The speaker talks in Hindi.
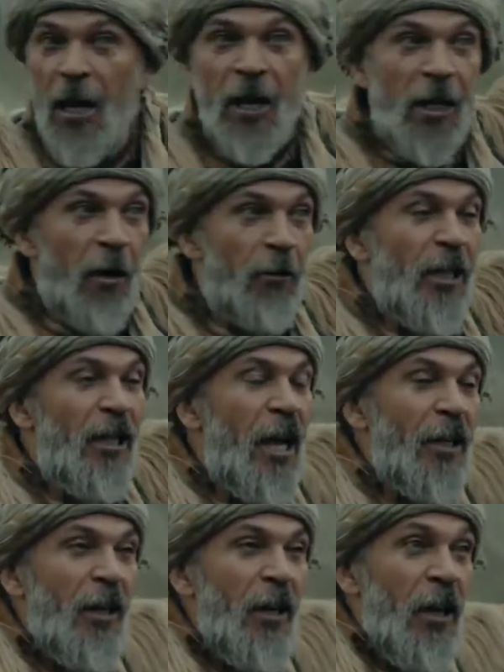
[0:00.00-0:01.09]
यहूदी चौंक
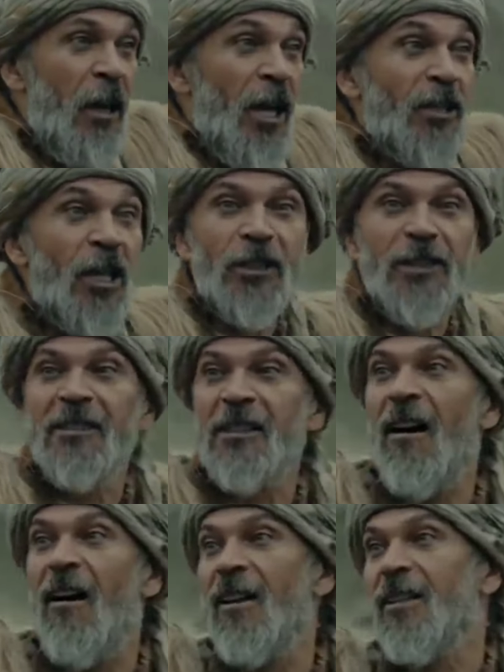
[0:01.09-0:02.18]
गया और
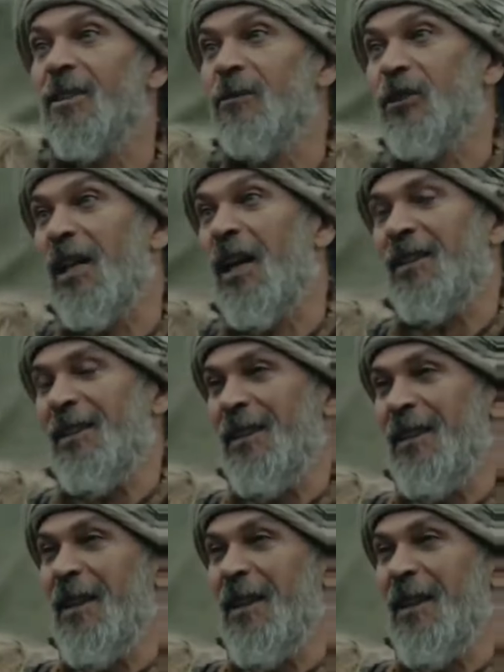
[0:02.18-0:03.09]
घबरा के कहने लगा